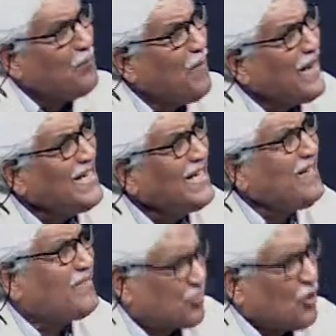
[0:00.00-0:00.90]
মেডিকেল
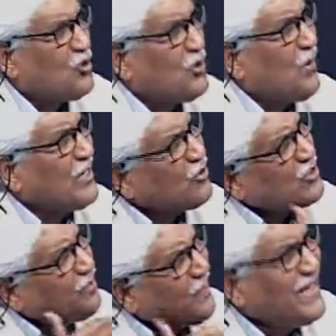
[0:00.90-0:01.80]
চতুর্থ পয়েন্ট হচ্ছে
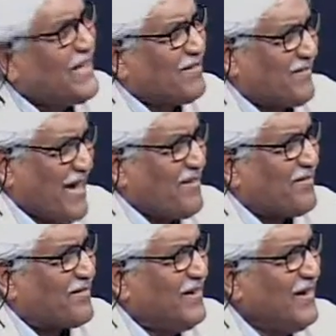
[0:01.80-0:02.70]
মেডিকেল সায়েন্স
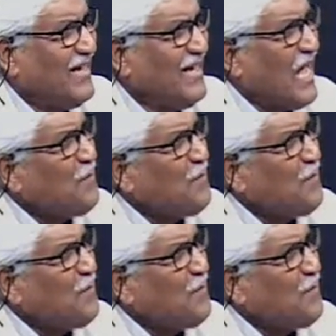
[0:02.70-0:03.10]
এর